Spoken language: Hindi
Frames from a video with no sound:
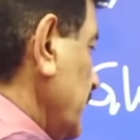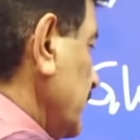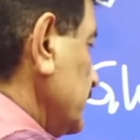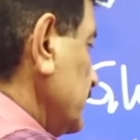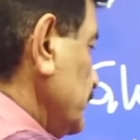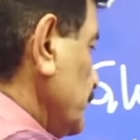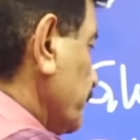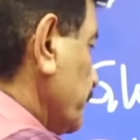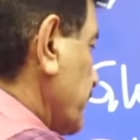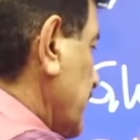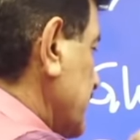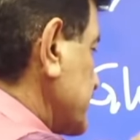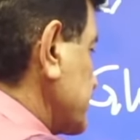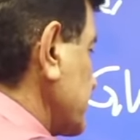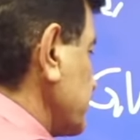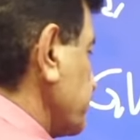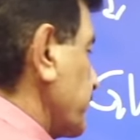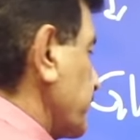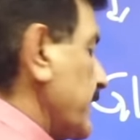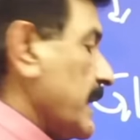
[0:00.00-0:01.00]
जो
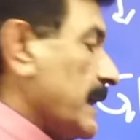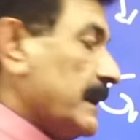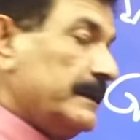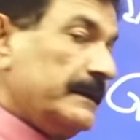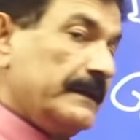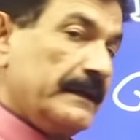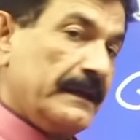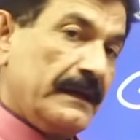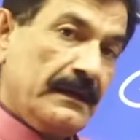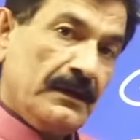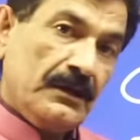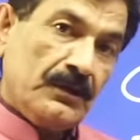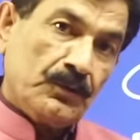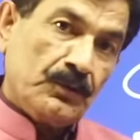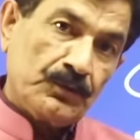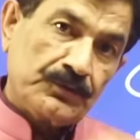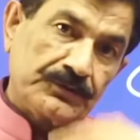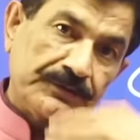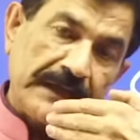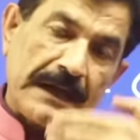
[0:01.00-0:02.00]
पाचन प्रणाली है
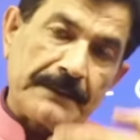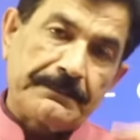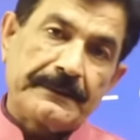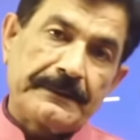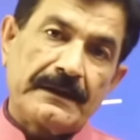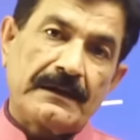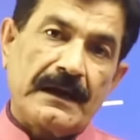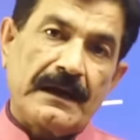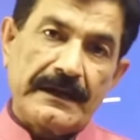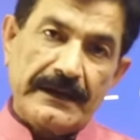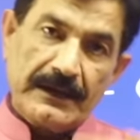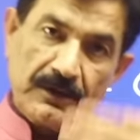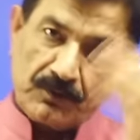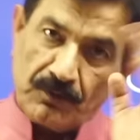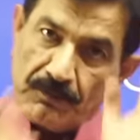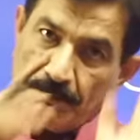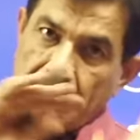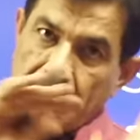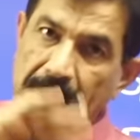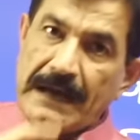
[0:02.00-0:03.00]
उससे आपके खाने
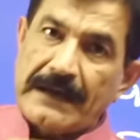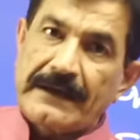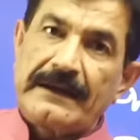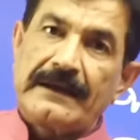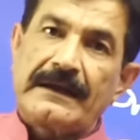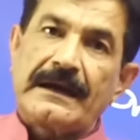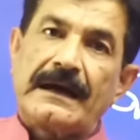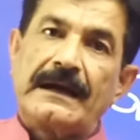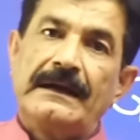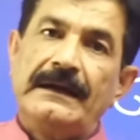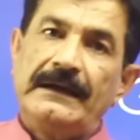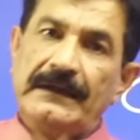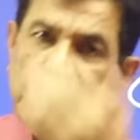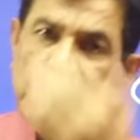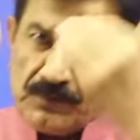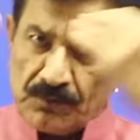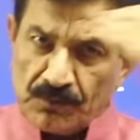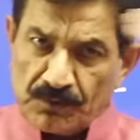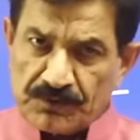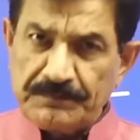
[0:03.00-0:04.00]
को बाहर निकाले
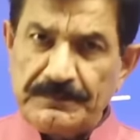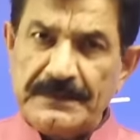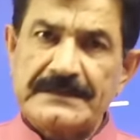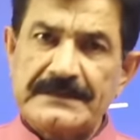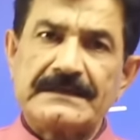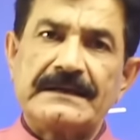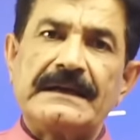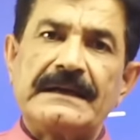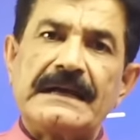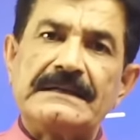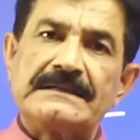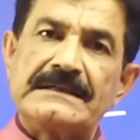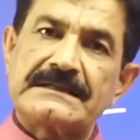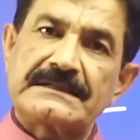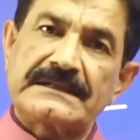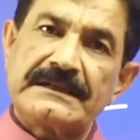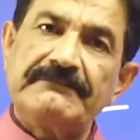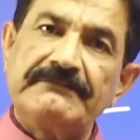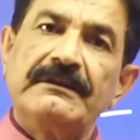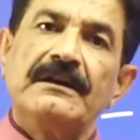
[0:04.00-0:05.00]
उसमें से
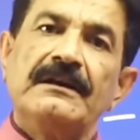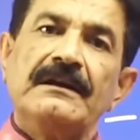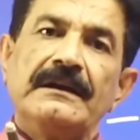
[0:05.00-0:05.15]
डाइजेस्टिव